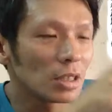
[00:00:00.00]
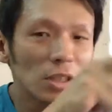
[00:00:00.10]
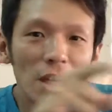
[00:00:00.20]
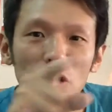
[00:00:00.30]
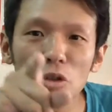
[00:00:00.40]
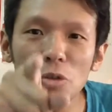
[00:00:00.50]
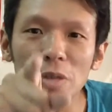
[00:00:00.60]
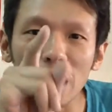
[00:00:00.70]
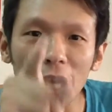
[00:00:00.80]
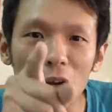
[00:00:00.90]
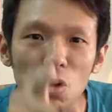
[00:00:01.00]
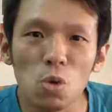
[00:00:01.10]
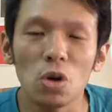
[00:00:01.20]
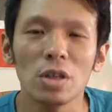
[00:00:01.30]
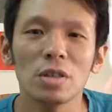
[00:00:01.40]
你在 YouTube 打刚
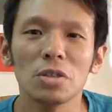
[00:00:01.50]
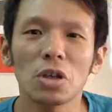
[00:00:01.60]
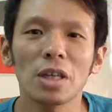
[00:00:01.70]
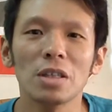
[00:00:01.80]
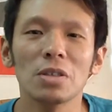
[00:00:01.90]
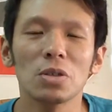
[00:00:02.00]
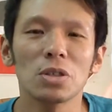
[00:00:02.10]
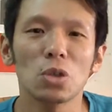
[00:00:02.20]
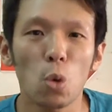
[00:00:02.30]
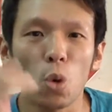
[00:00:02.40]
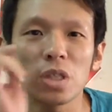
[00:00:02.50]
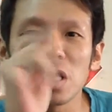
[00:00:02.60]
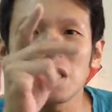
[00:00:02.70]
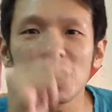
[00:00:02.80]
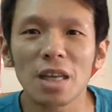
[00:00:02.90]
果，你就看到，你活
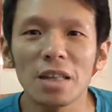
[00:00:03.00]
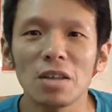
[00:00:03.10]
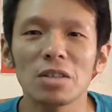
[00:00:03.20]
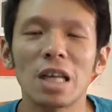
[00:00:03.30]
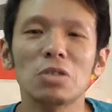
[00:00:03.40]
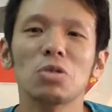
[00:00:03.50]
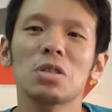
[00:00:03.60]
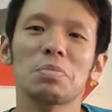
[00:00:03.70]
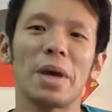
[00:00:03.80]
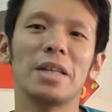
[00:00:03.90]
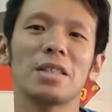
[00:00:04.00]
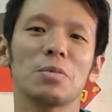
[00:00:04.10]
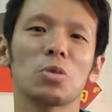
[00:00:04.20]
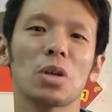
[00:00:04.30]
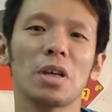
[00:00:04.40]
生生的看到当初白人怎
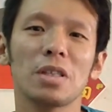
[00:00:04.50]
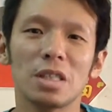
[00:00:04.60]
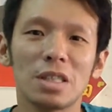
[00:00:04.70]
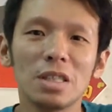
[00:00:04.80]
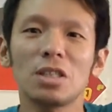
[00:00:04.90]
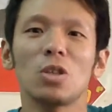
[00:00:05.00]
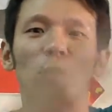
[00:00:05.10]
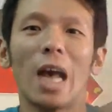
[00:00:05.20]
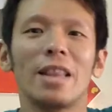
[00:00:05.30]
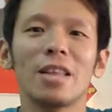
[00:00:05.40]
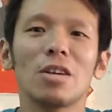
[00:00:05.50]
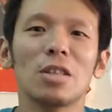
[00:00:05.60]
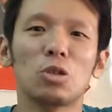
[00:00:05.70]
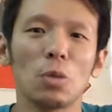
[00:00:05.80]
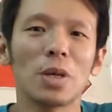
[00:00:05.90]
么对黑人的，这是手砍掉
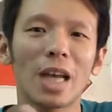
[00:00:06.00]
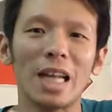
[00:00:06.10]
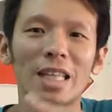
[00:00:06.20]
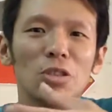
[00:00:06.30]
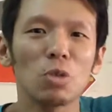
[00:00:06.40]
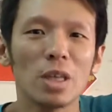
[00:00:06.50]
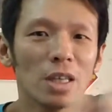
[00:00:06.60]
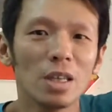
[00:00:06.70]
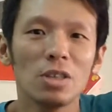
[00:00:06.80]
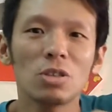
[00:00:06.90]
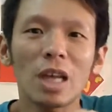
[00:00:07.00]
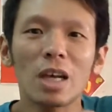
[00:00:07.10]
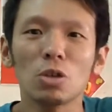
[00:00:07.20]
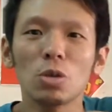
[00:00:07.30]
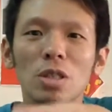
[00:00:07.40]
的，全部砍了一堆。你就看
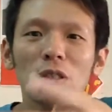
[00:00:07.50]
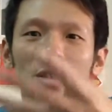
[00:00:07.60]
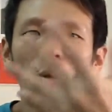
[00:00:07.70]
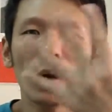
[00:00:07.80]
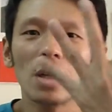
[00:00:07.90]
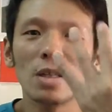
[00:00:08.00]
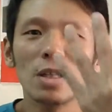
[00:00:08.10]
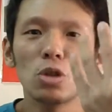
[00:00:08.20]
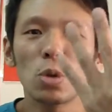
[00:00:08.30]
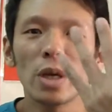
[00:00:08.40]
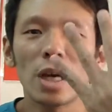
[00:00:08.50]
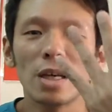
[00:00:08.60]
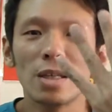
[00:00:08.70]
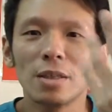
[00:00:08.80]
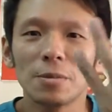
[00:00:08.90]
很多这种手啊，一堆
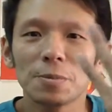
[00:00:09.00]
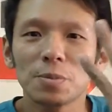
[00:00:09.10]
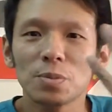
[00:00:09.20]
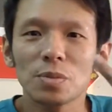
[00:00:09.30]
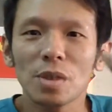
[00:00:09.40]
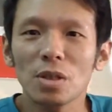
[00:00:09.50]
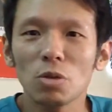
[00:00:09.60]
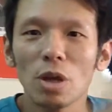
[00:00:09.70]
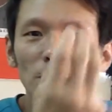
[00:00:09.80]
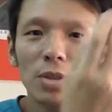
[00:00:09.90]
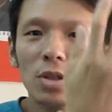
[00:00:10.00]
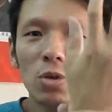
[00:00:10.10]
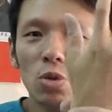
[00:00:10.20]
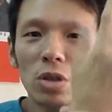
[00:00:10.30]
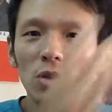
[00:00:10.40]
啊，对啊，不是
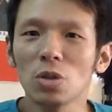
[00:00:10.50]
左手